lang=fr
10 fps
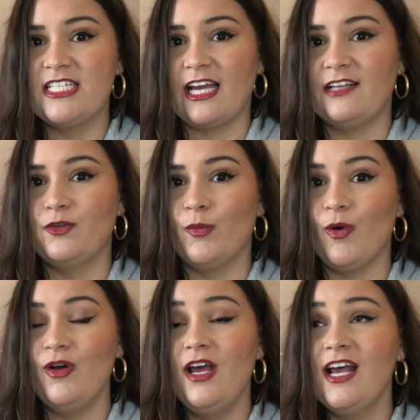
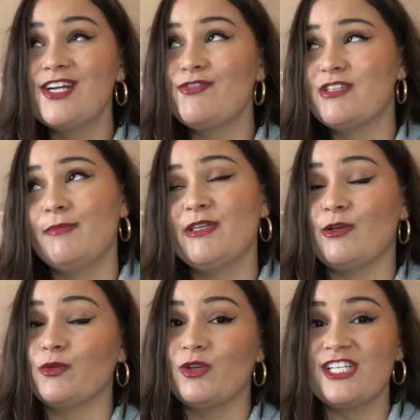directement. Je faisais mes
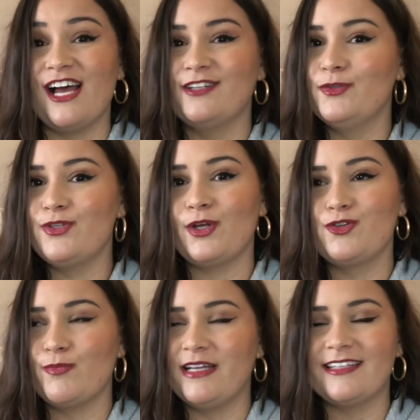entretiens à 2h
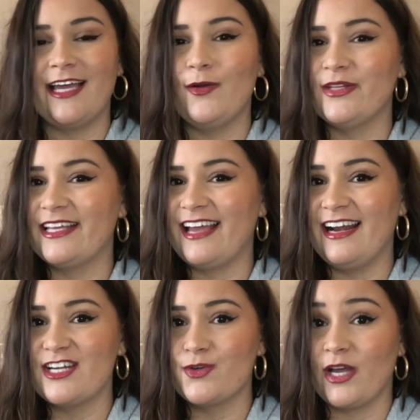du matin avec le
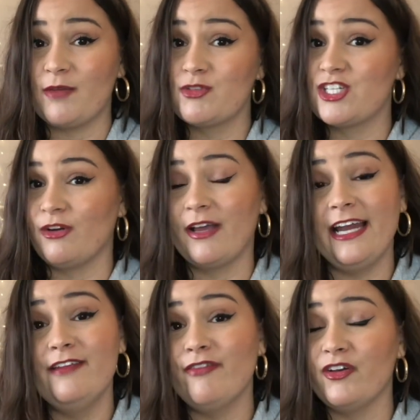décalage horaire parce que j'étais en
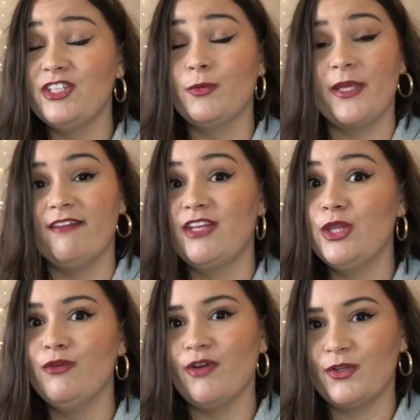Californie, donc il y avait
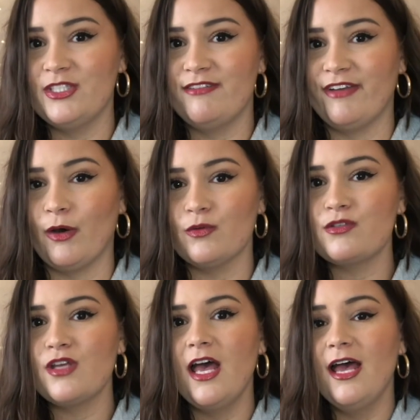9 heures de
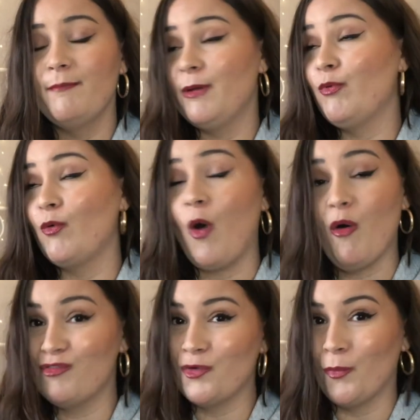différence. Mais bon, quand
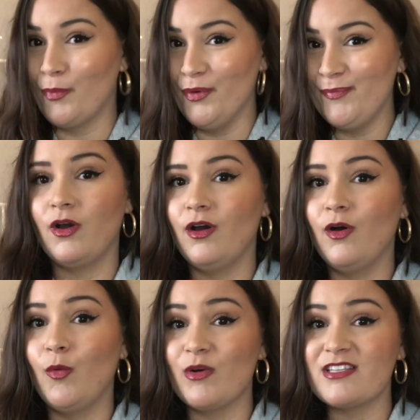on veut, on peut.
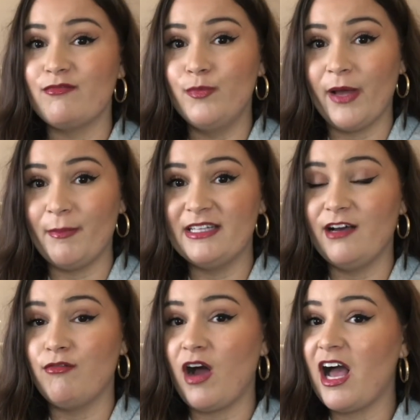Au moins, ça vous permet
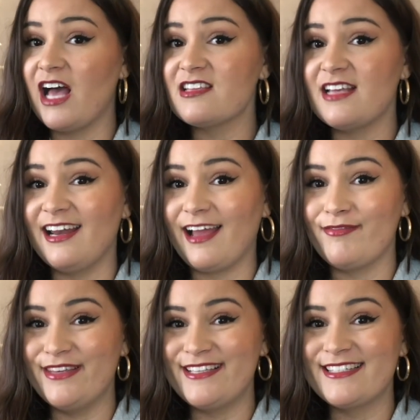d'avoir un salaire
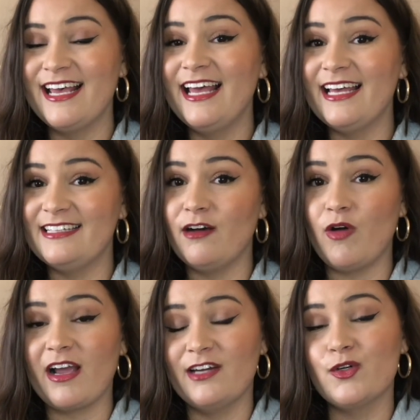fixe et
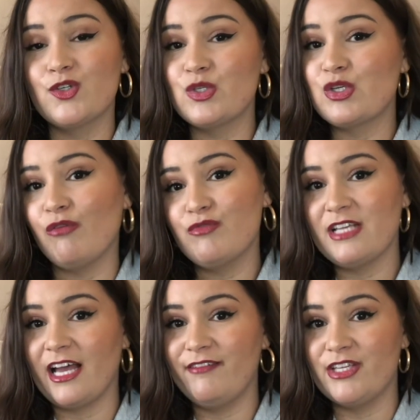d'avoir quelque chose quand vous
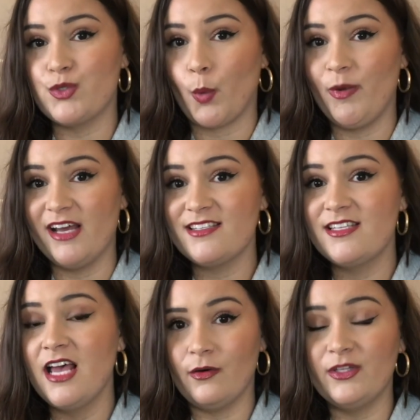arrivez sur place.
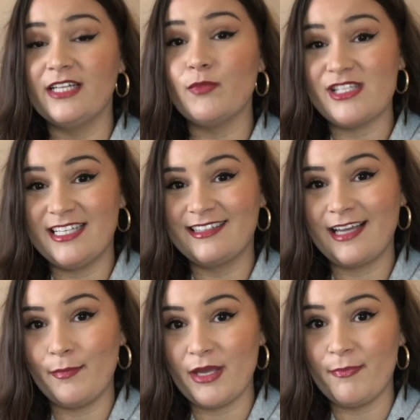Honnêtement, c'était
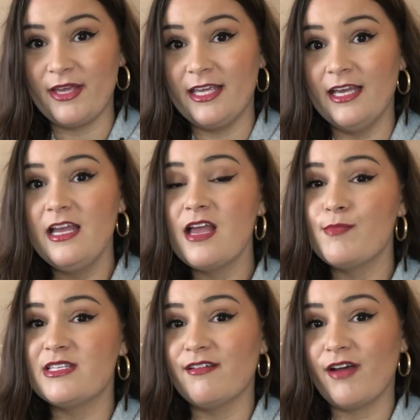très bien payé,
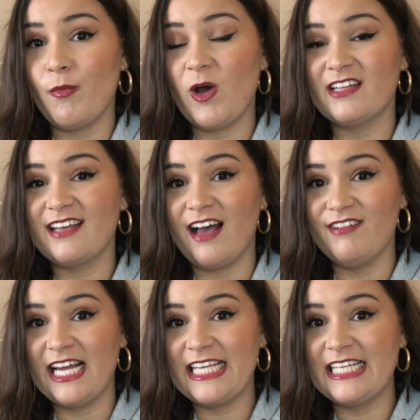mais c'est vraiment un
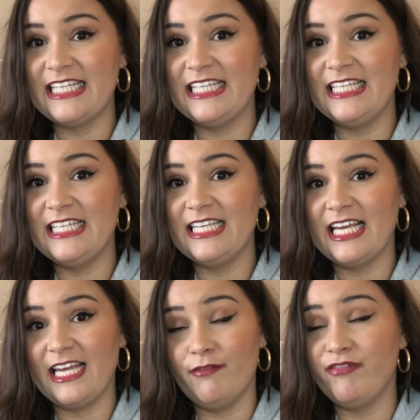travail qui
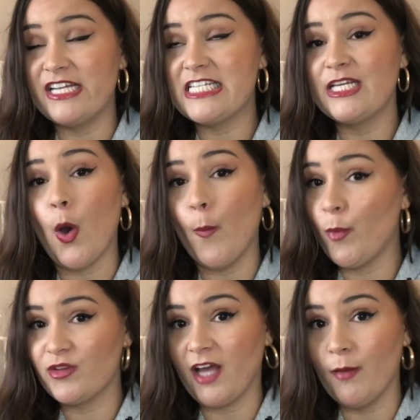est fatigant
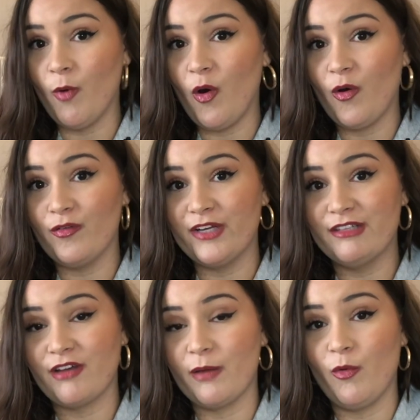mentalement. En fait,
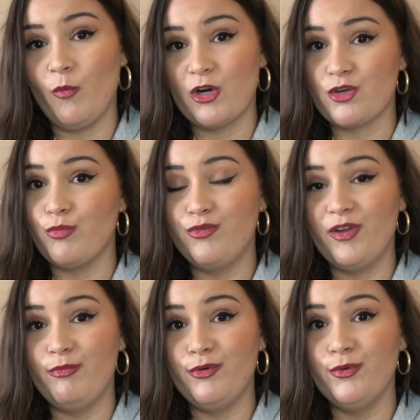vraiment, moi, j'en pouvais
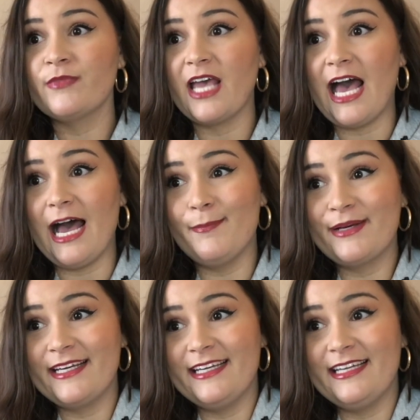plus.
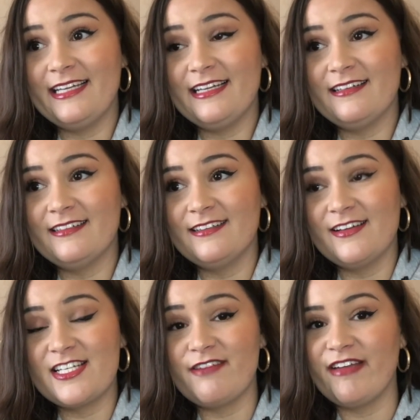Après, euh,
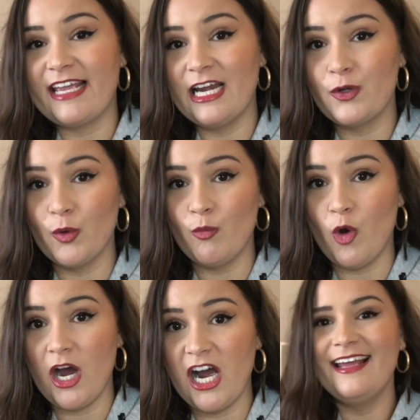j'ai fait quelques
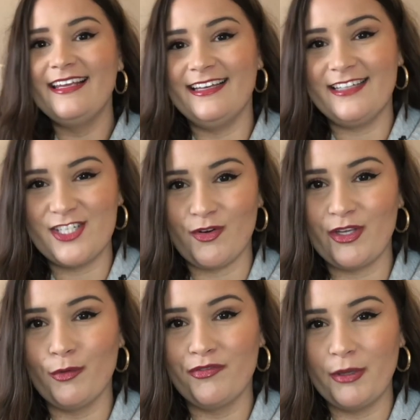mois. Il y a des gens
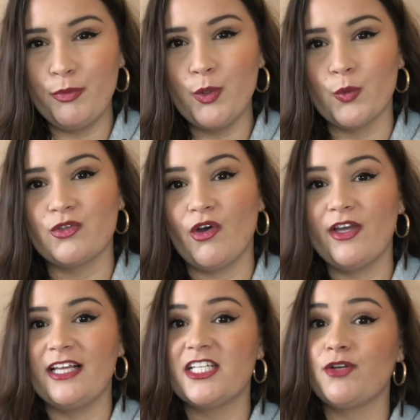qui ont fait plus longtemps, il
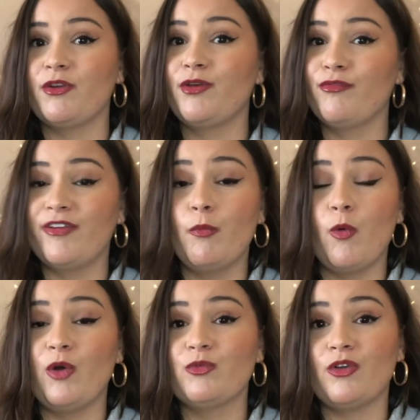y a des gens qui ont fait moins
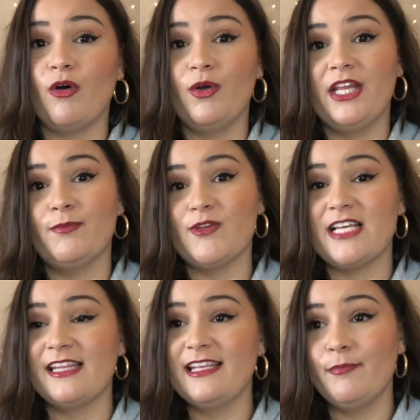longtemps. Honnêtement, ça
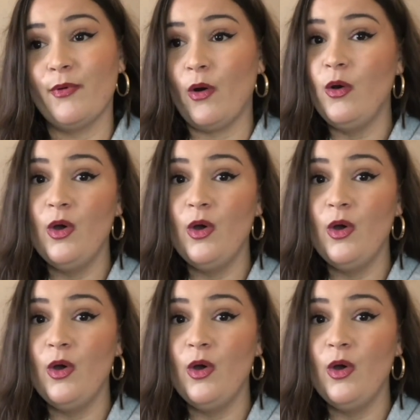dépend